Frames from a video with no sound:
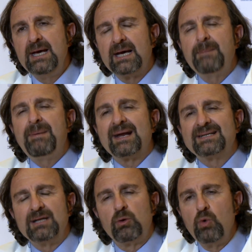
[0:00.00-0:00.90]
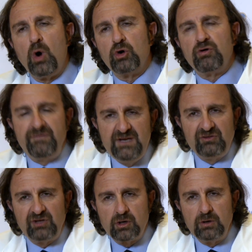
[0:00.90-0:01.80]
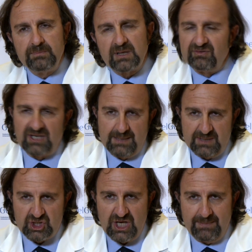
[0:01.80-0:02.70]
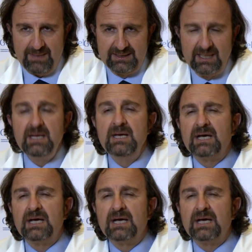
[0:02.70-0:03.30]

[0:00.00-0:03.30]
che parte da un luogo fisico che si chiama CEMAD,